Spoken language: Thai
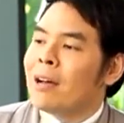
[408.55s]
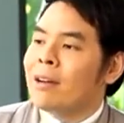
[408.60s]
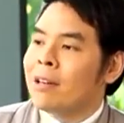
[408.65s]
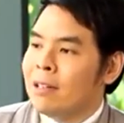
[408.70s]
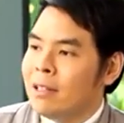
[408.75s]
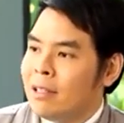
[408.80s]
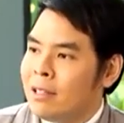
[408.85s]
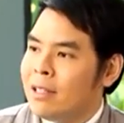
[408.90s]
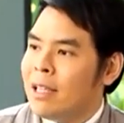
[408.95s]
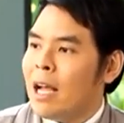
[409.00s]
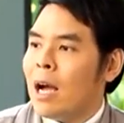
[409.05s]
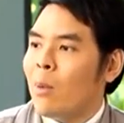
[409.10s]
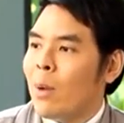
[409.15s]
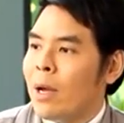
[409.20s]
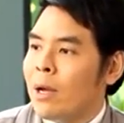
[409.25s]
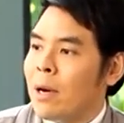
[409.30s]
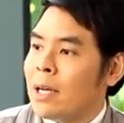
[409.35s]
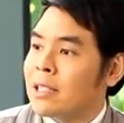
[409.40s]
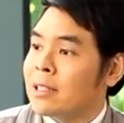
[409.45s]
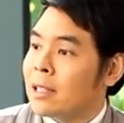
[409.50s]
หรืออย่างไว
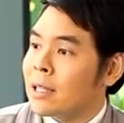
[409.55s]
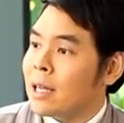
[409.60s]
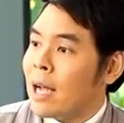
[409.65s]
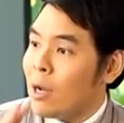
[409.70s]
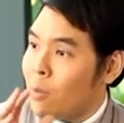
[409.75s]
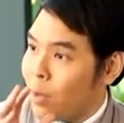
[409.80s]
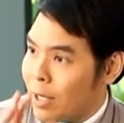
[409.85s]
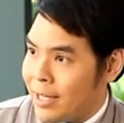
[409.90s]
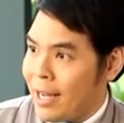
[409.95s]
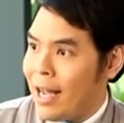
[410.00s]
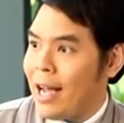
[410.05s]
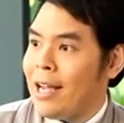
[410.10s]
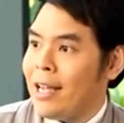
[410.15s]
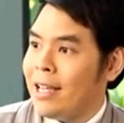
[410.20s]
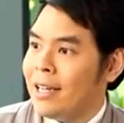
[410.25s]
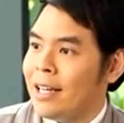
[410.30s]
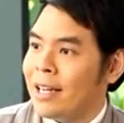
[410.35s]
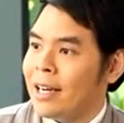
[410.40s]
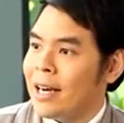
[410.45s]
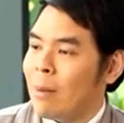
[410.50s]
รัสไข้หวัดใหญ่
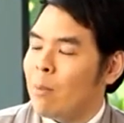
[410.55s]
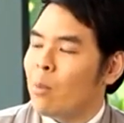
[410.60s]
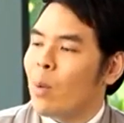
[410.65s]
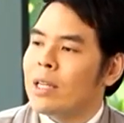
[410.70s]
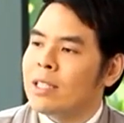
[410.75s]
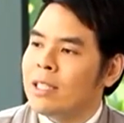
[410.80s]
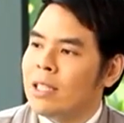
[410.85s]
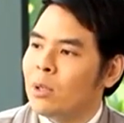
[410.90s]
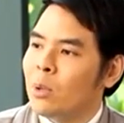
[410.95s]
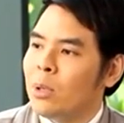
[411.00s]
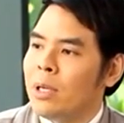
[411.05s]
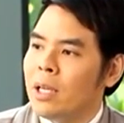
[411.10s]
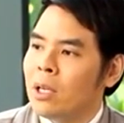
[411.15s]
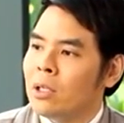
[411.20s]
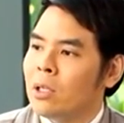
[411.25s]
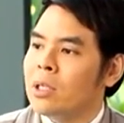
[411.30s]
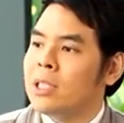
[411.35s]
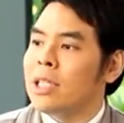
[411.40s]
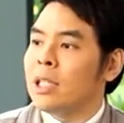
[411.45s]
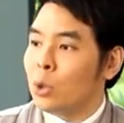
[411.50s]
นะครับวัคคซีนตัวนี้
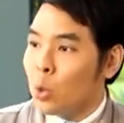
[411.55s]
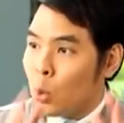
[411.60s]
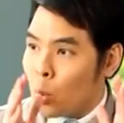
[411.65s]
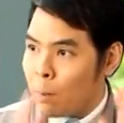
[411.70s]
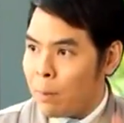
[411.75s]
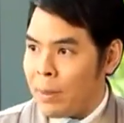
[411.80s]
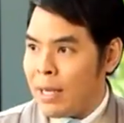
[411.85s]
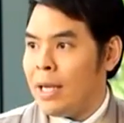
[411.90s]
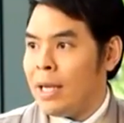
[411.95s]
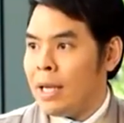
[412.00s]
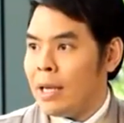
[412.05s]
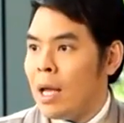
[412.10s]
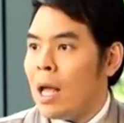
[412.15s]
ก็ต้องฉีดทุกปี